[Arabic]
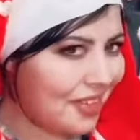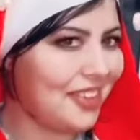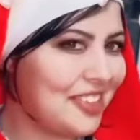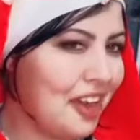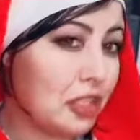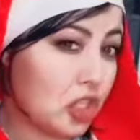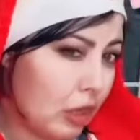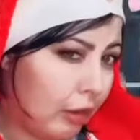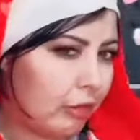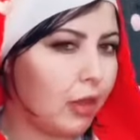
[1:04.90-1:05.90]
زهرك
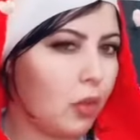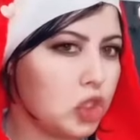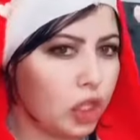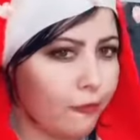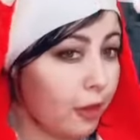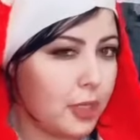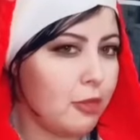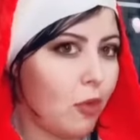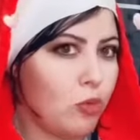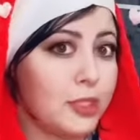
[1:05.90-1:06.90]
جات لعدك شدي في
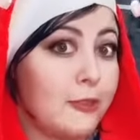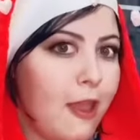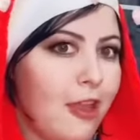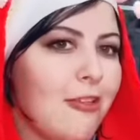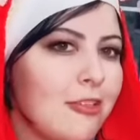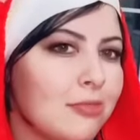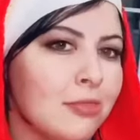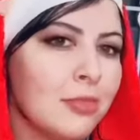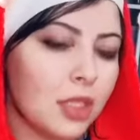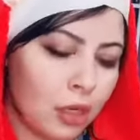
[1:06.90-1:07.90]
بيدك وبسنانك
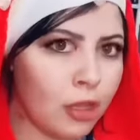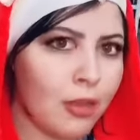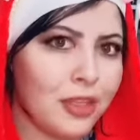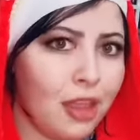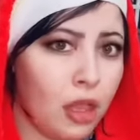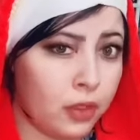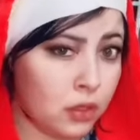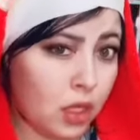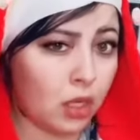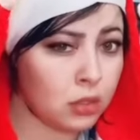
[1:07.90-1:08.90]
عليا الوحده
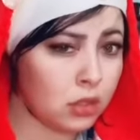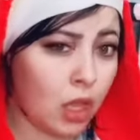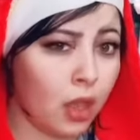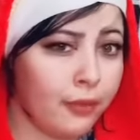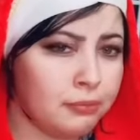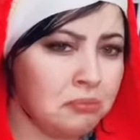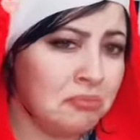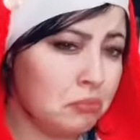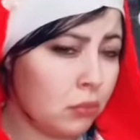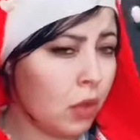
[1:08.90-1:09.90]
فينا امتى كتخطف
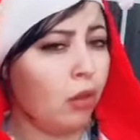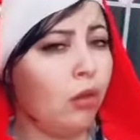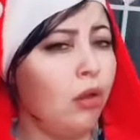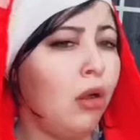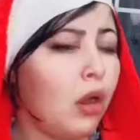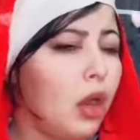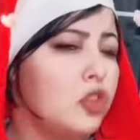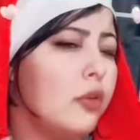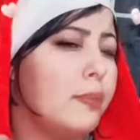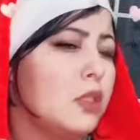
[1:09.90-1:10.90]
وما
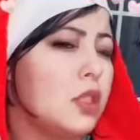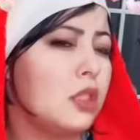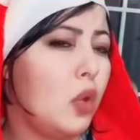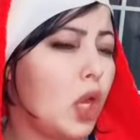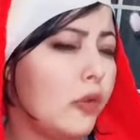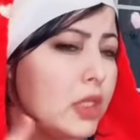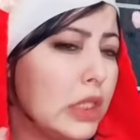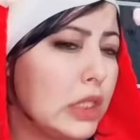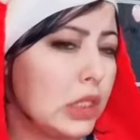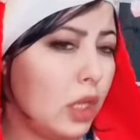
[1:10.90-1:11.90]
عرف خمس سنين ولا في ست
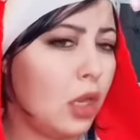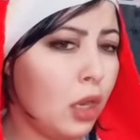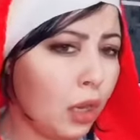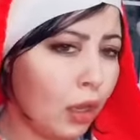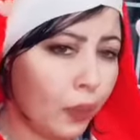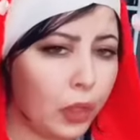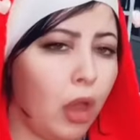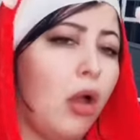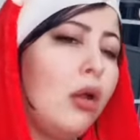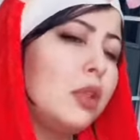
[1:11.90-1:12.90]
سنين
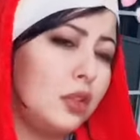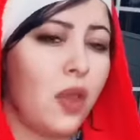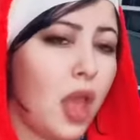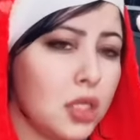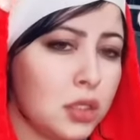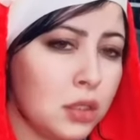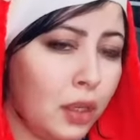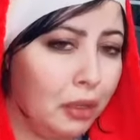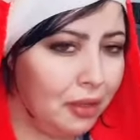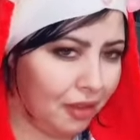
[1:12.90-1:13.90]
ولا تخطفات
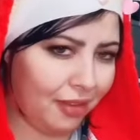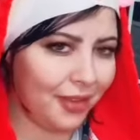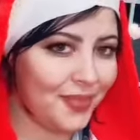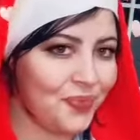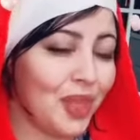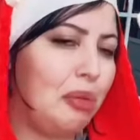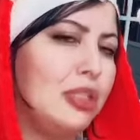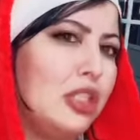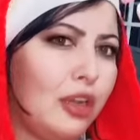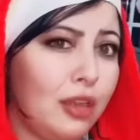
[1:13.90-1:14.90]
ايه وانا
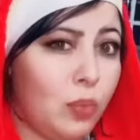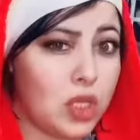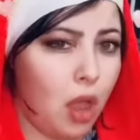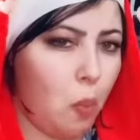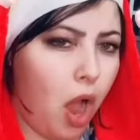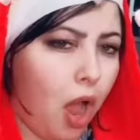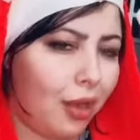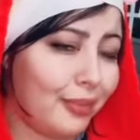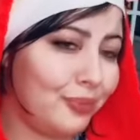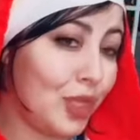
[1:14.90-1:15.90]
ندير ليه موت
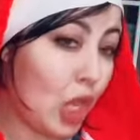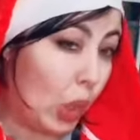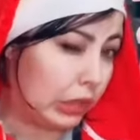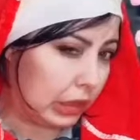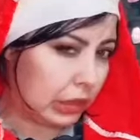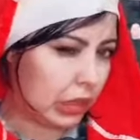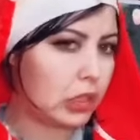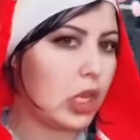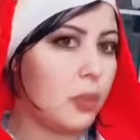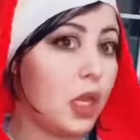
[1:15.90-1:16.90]
حمار عاد صدق
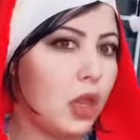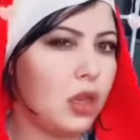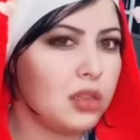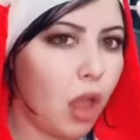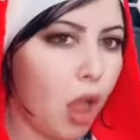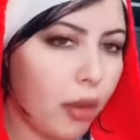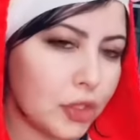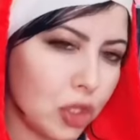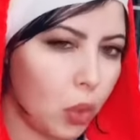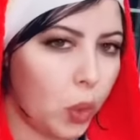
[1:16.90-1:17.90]
جايبني هنا للدار
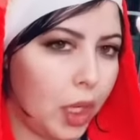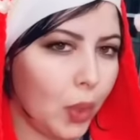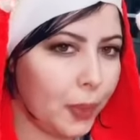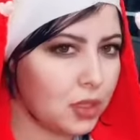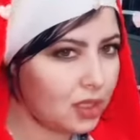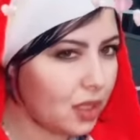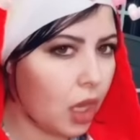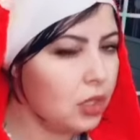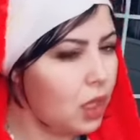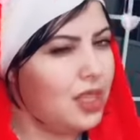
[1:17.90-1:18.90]
اش غنقول لكم ديك
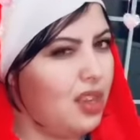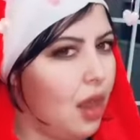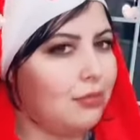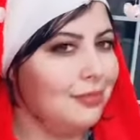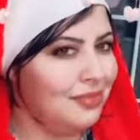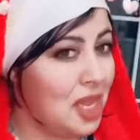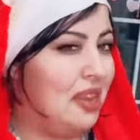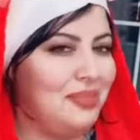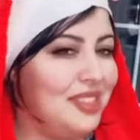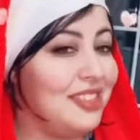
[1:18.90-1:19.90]
الدار كي دايره
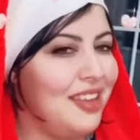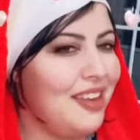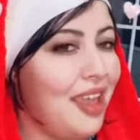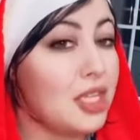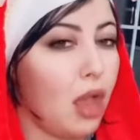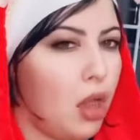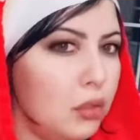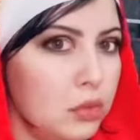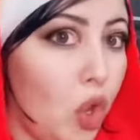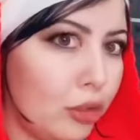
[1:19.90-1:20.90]
على من الزينات
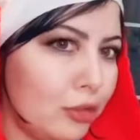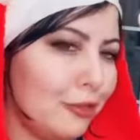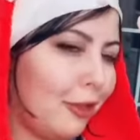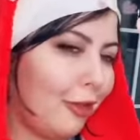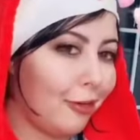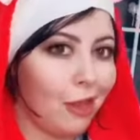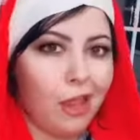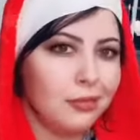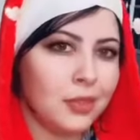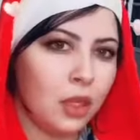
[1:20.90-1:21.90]
هاك دير
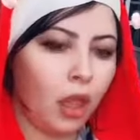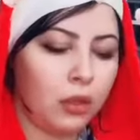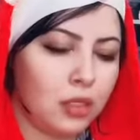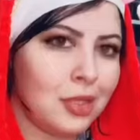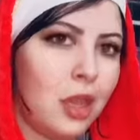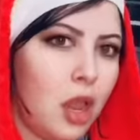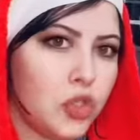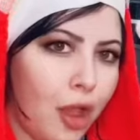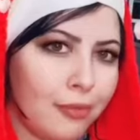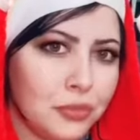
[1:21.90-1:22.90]
ايه حليت
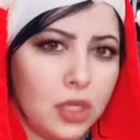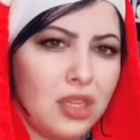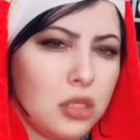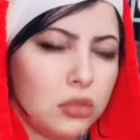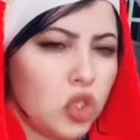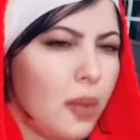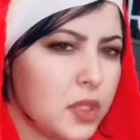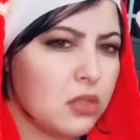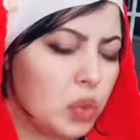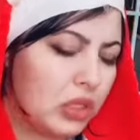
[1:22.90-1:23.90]
الثلاجه كليت
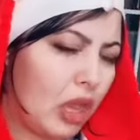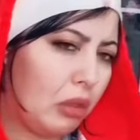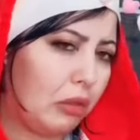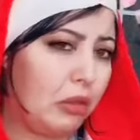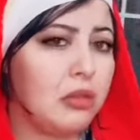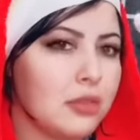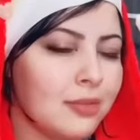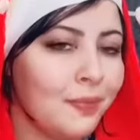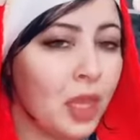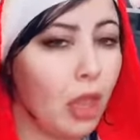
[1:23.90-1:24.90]
وشربت وارتاحيت
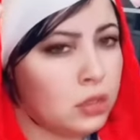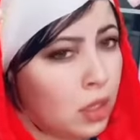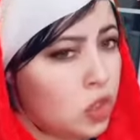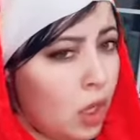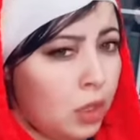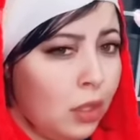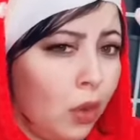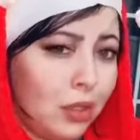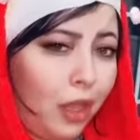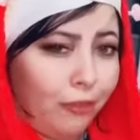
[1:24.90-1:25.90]
عاد جاي عندي
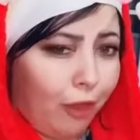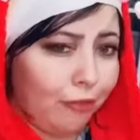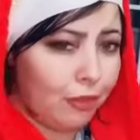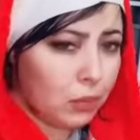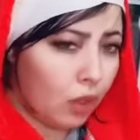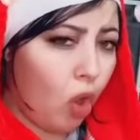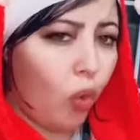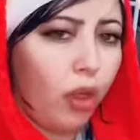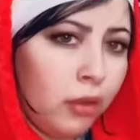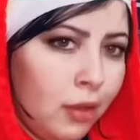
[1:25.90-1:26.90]
قيف قف مخلوق الموضوع